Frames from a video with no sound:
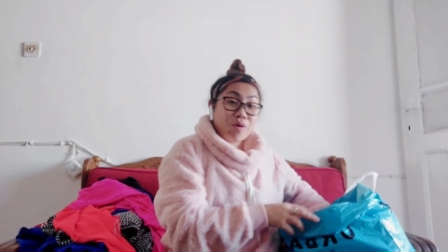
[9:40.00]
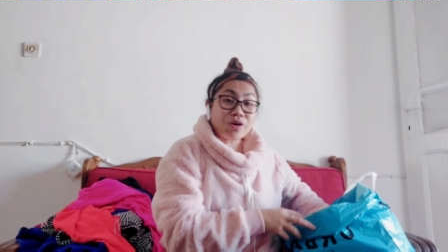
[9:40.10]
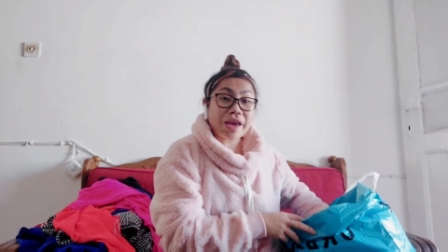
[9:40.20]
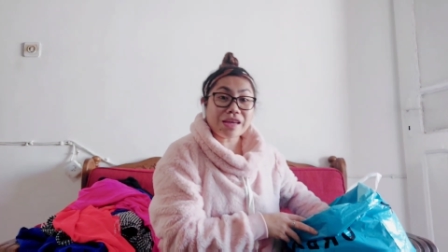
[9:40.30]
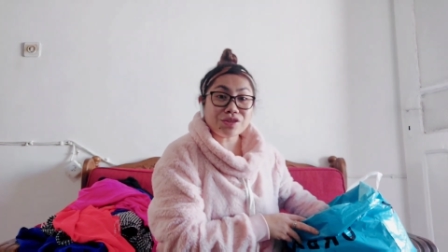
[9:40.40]

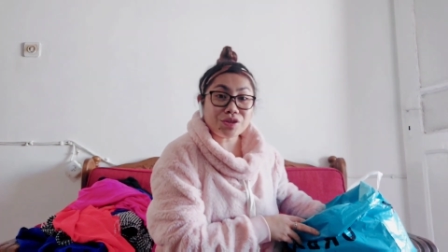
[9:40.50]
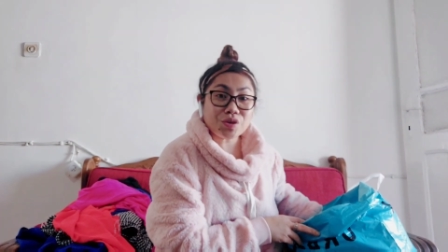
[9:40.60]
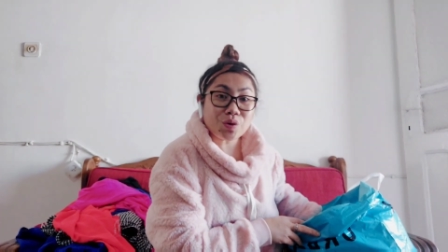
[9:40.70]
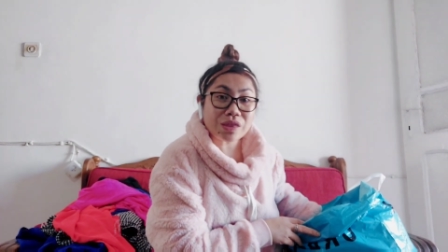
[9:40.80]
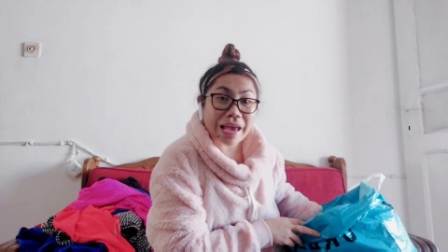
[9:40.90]
Bonggacious
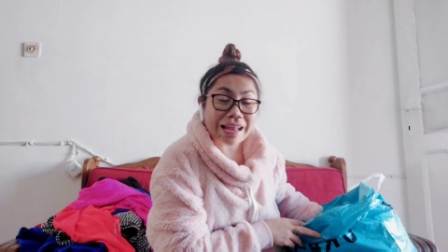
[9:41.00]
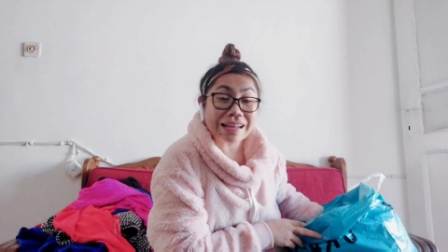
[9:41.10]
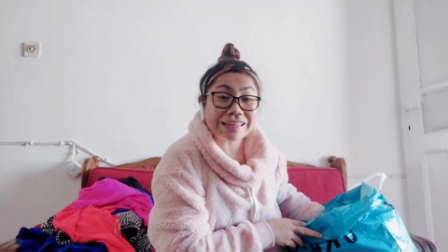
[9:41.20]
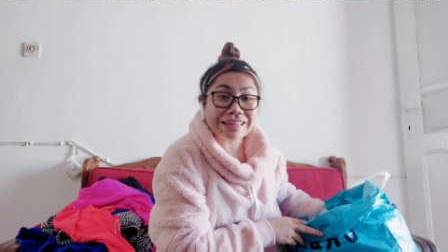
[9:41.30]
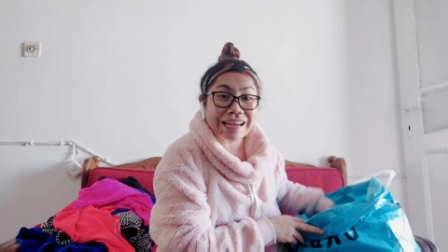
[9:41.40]
yung
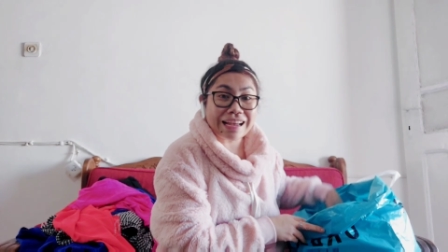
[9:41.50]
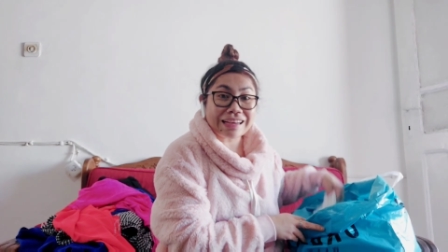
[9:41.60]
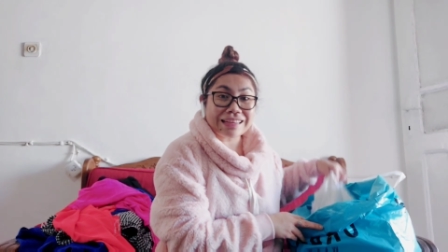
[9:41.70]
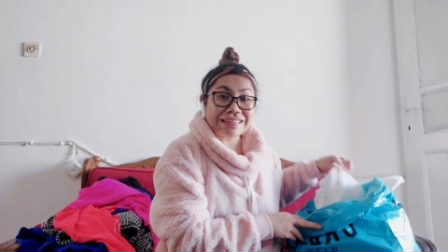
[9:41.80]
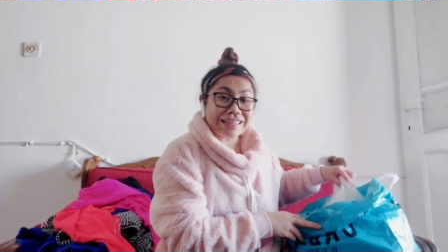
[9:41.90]
tela
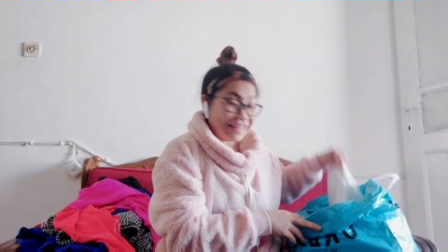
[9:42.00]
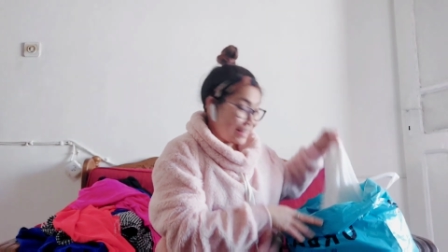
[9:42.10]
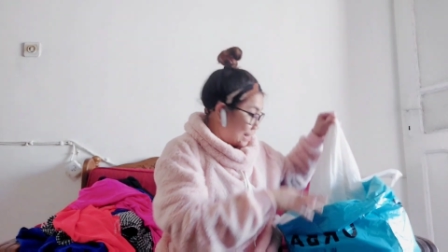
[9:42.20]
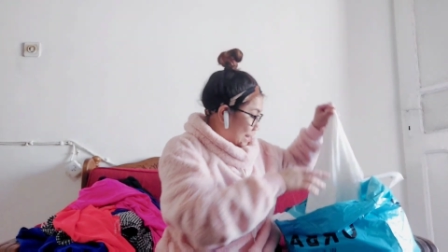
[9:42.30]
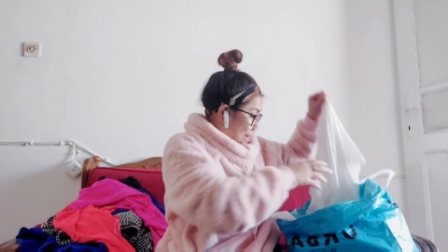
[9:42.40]
niya
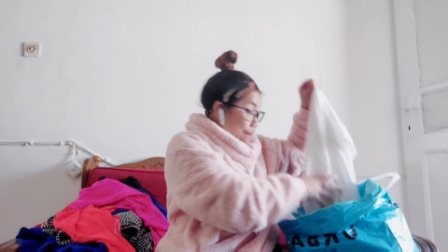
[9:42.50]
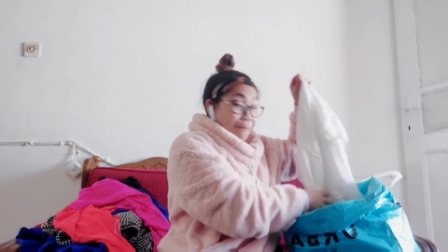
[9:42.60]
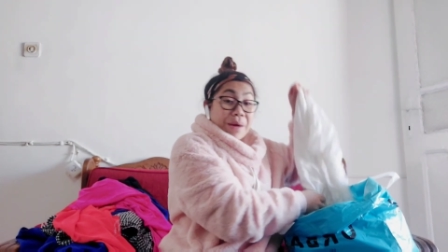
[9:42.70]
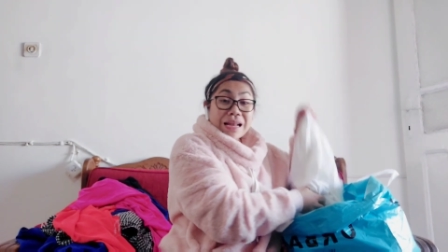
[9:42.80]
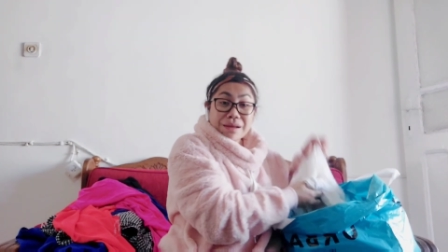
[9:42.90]
kasi
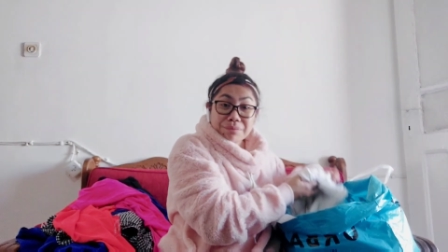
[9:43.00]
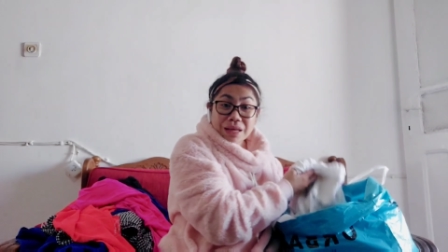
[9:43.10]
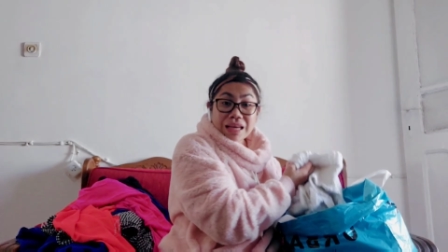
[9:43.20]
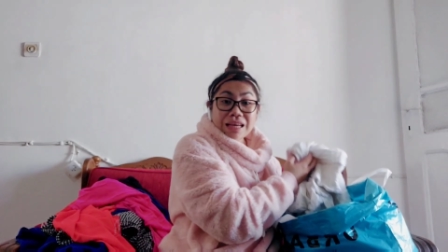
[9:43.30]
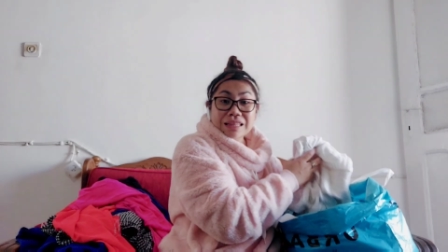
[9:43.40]

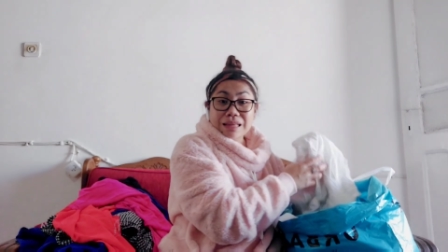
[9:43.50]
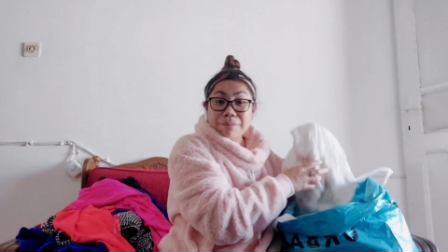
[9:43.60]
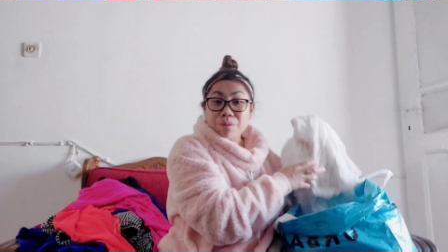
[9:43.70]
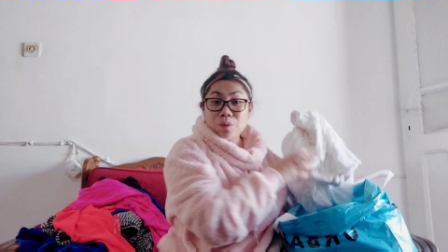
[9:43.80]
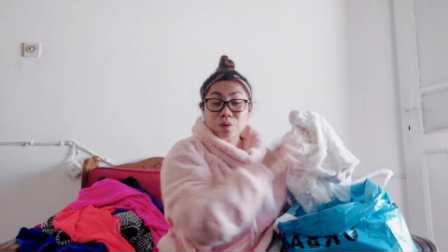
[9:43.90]
malamig,
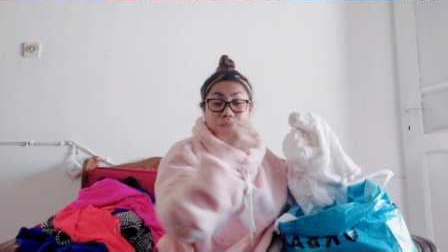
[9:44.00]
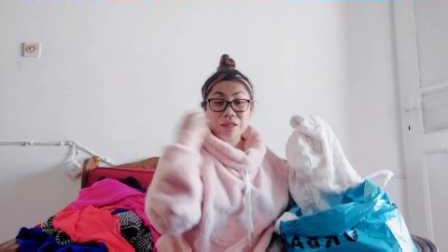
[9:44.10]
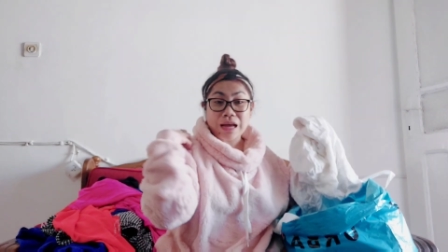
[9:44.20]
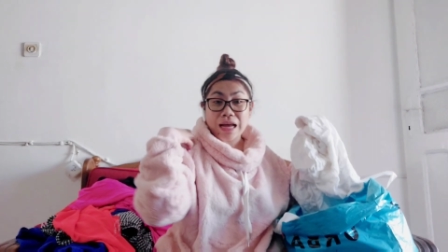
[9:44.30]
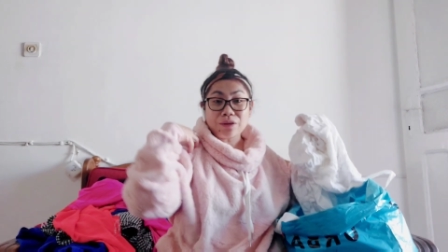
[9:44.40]

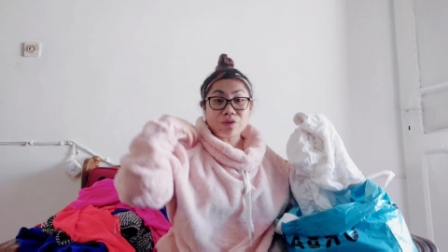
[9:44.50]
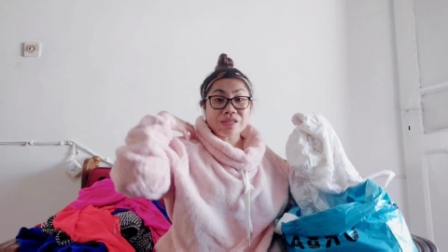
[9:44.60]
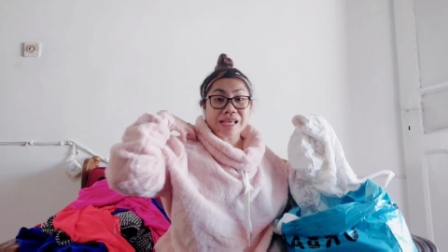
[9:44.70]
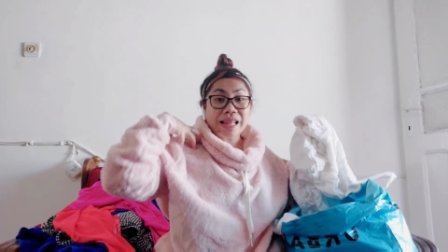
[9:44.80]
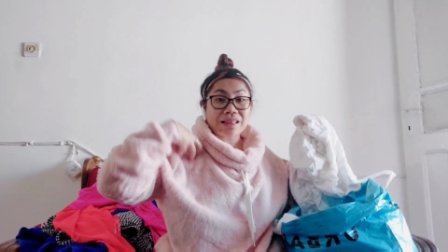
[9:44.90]
tapos ano,
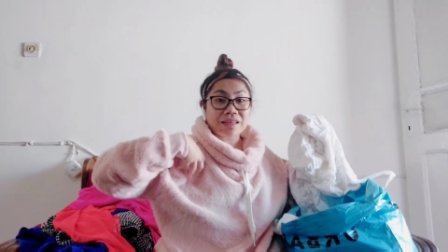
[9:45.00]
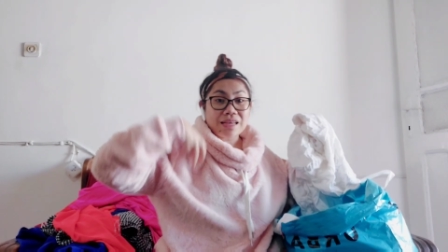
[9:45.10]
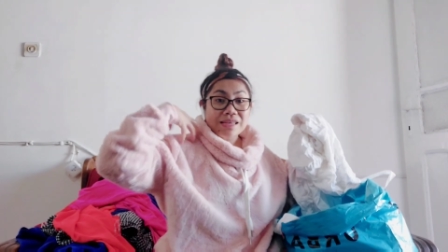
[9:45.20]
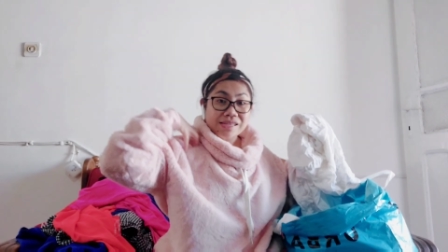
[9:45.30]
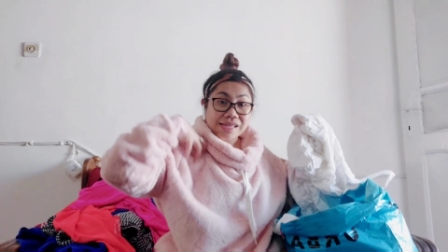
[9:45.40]
silk,
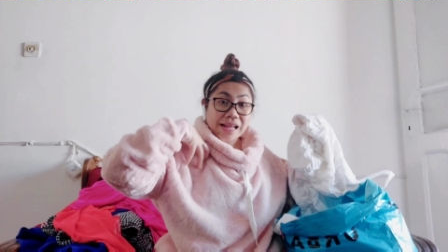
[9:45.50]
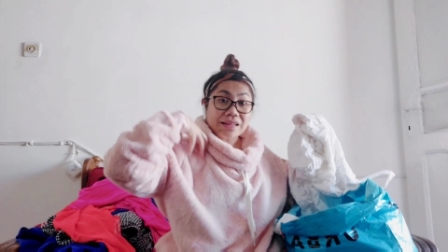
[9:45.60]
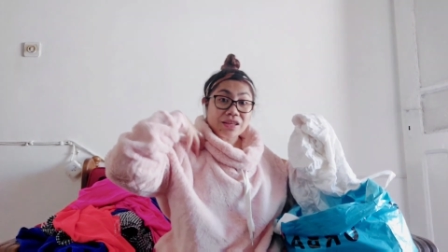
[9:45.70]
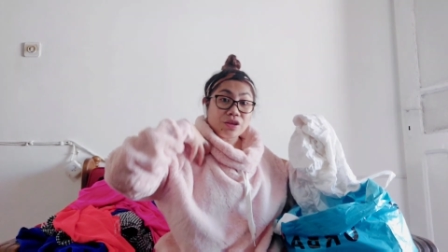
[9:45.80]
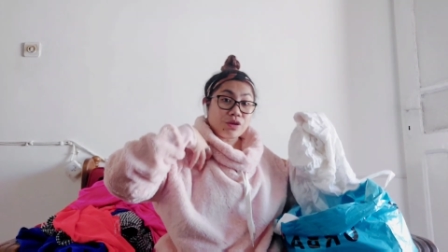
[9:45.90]

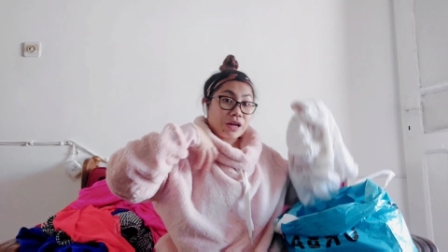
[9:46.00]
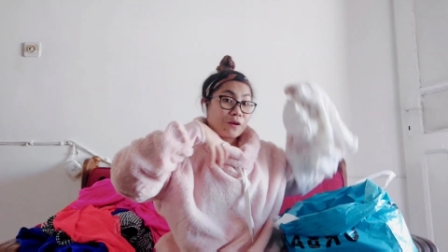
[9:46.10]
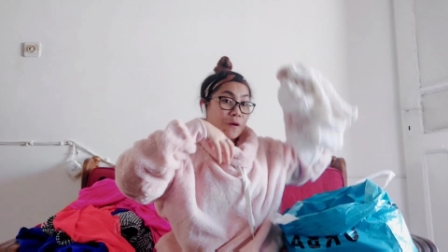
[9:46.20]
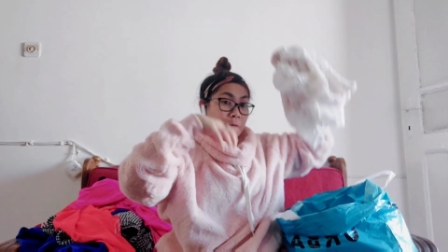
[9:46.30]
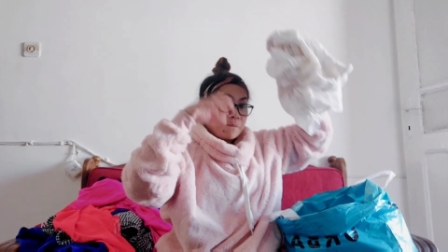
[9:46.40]
silk yung
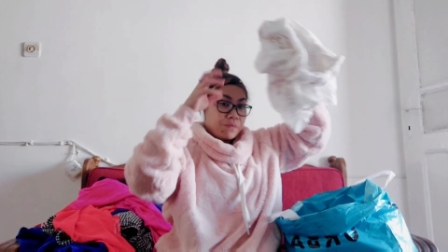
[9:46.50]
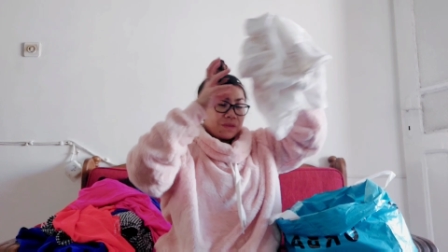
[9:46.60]
ano,